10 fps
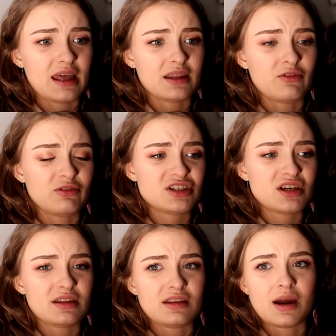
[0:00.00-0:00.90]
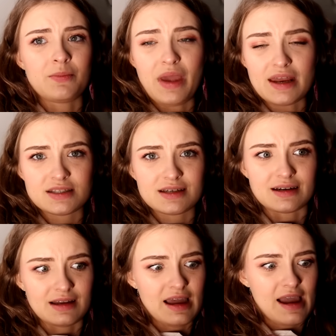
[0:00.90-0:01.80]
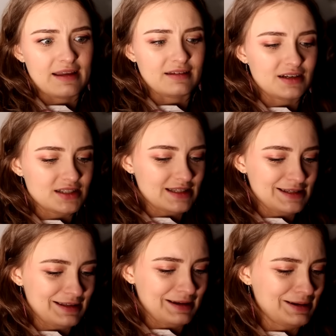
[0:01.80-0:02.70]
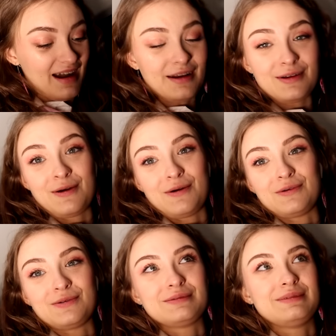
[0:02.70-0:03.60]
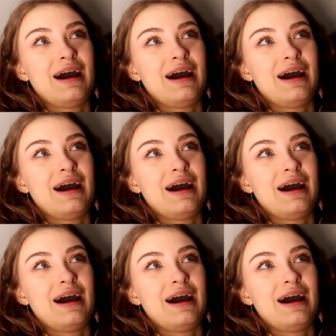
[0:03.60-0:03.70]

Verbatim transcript: Это вообще, это так мерзко, это отвратительно. I don't know.